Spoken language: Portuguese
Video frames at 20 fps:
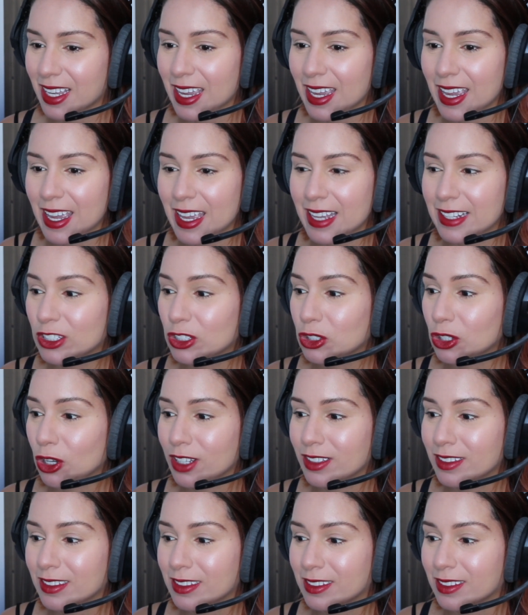E
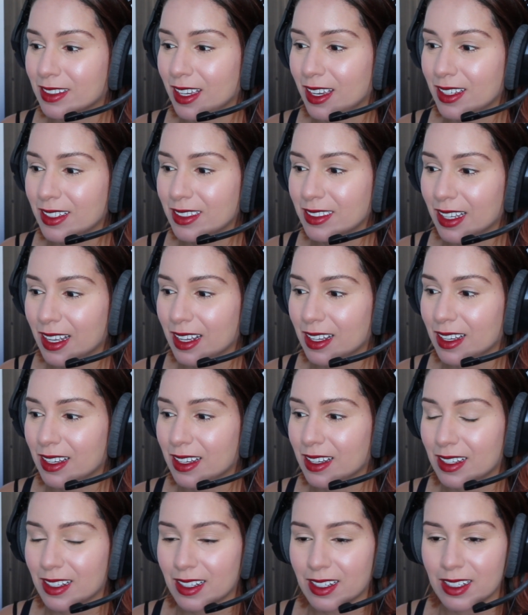só tem
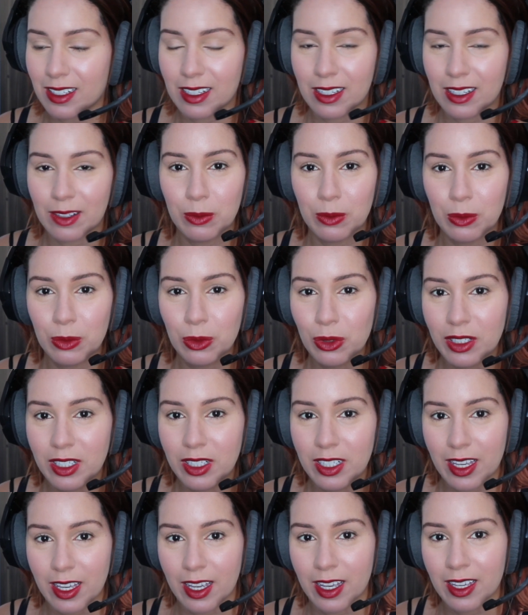
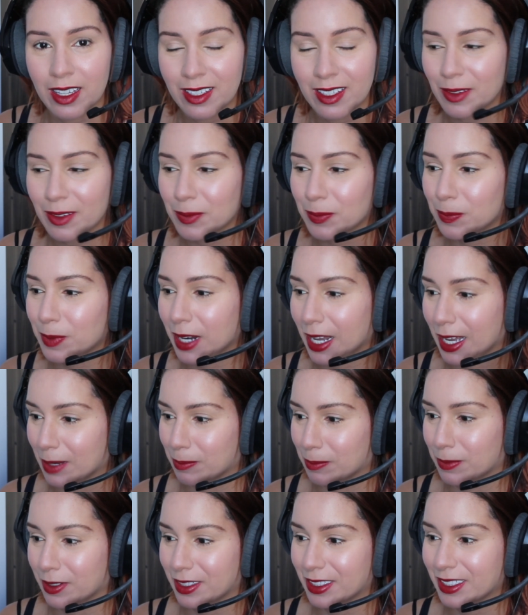mulher
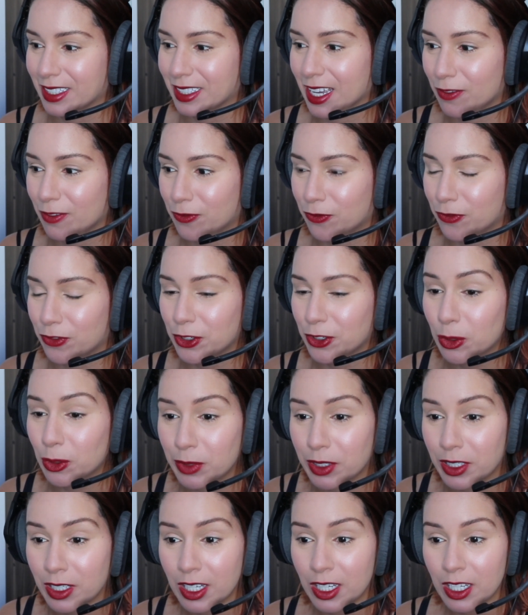braba. E é
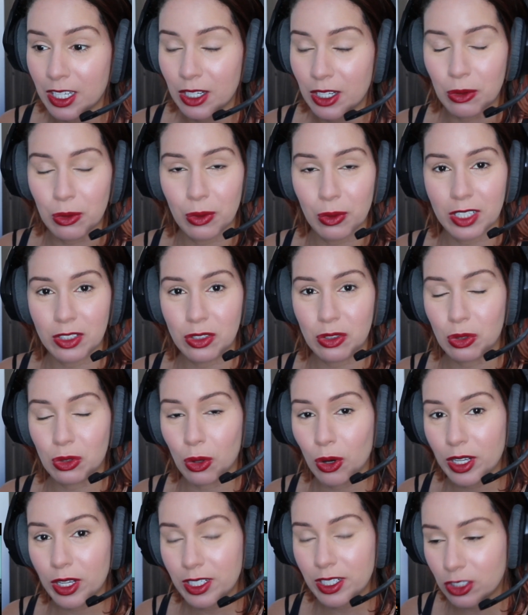filme com
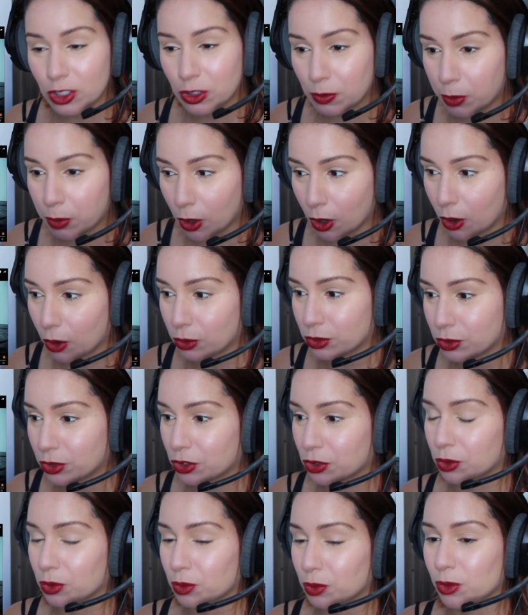atores
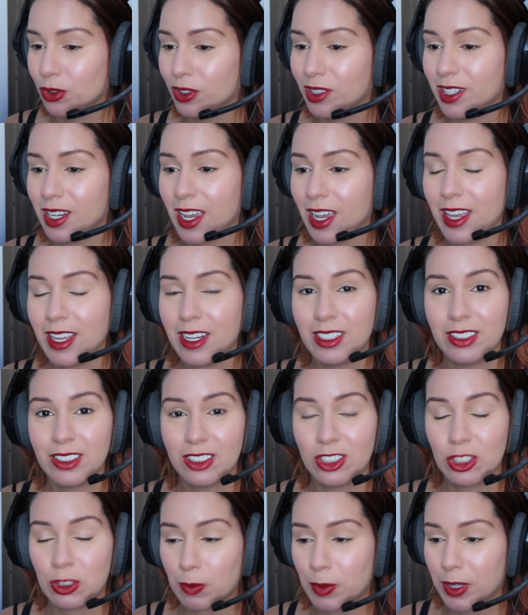bons, com mulheres
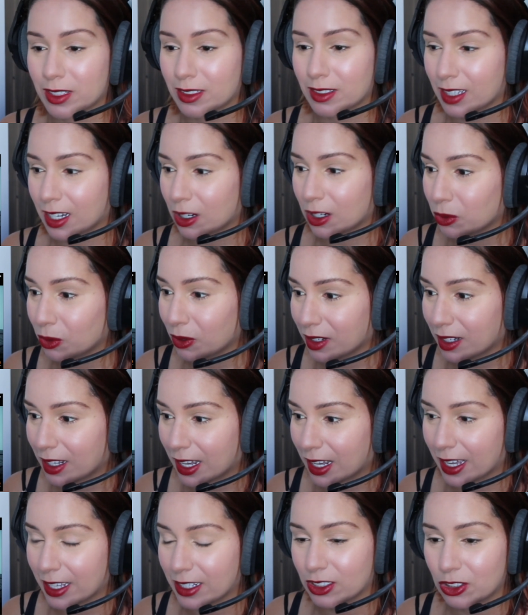
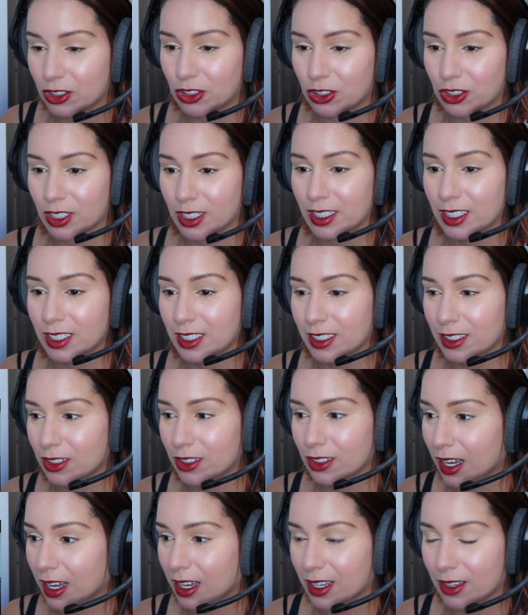espetaculares. E
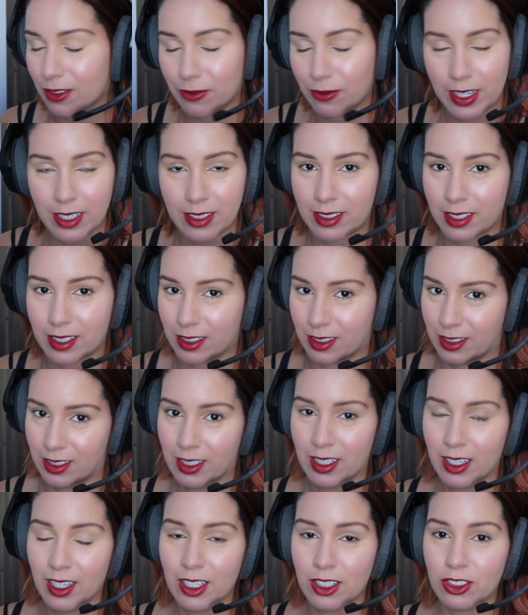a, vai ser.
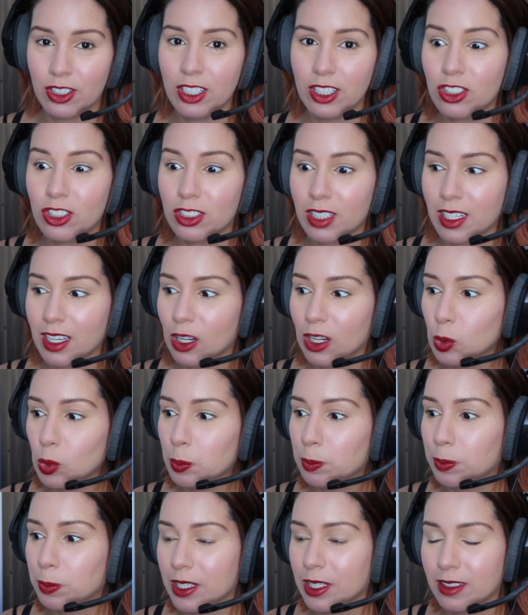Gente, tem a
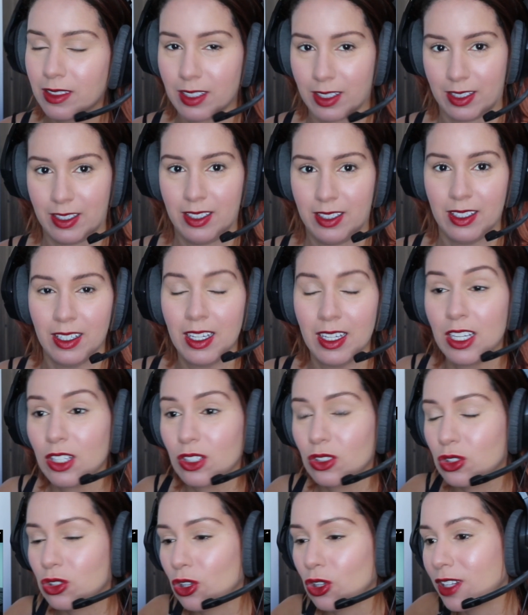Lupita aqui.
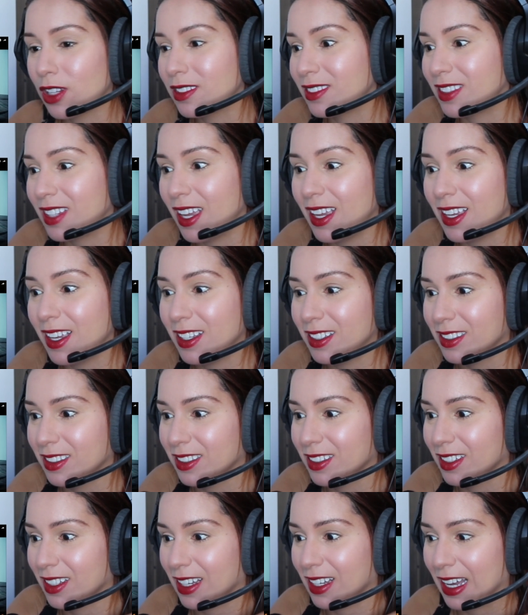Só
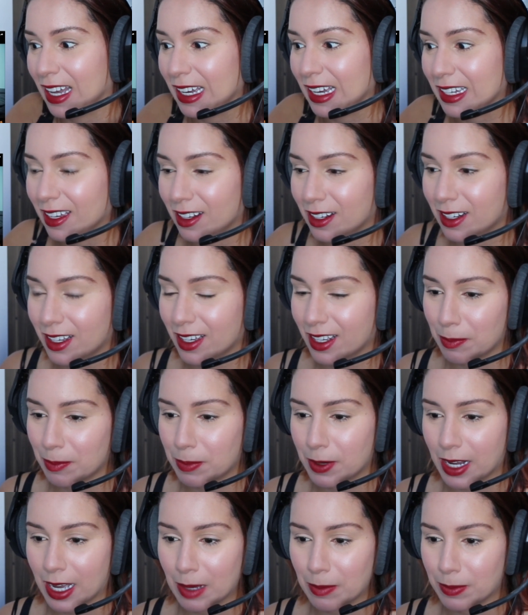tem a galera
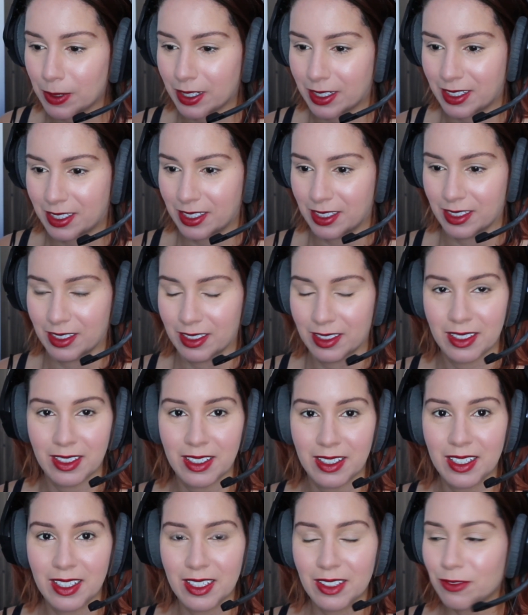braba aqui.
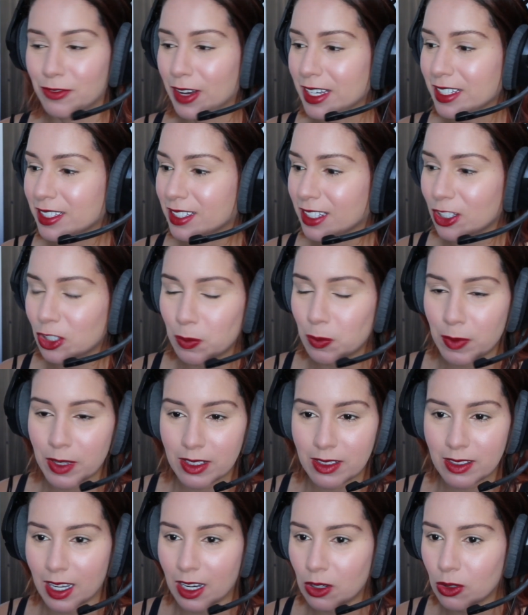Vai ser
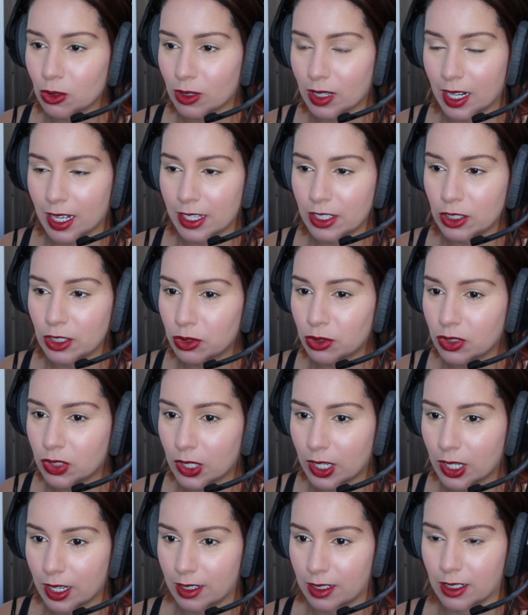espetacular. E o
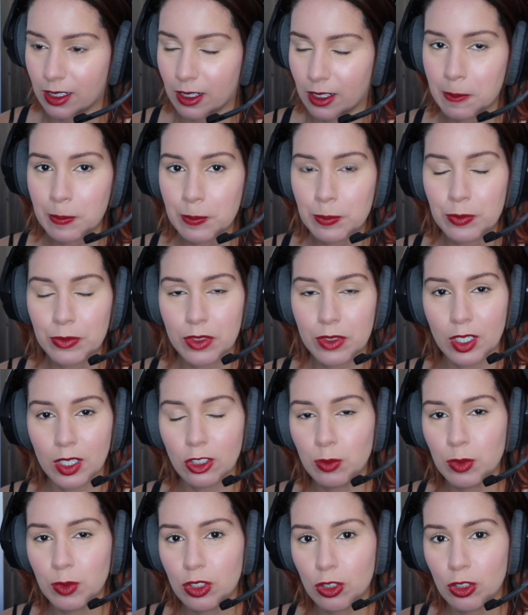trailer
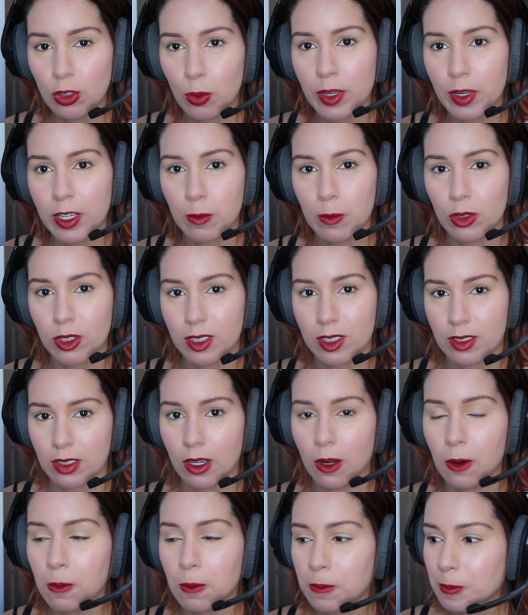transmitiu uma
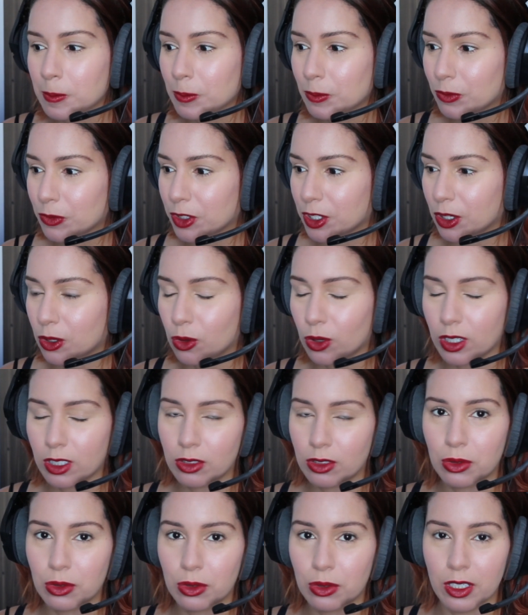emoção que
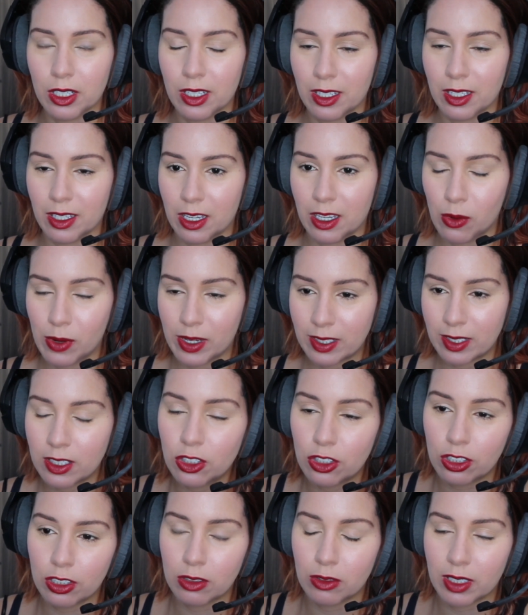quando eu
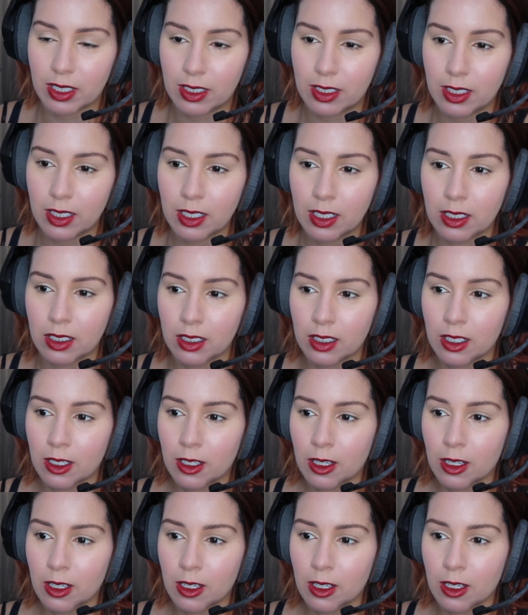assistindo aqui.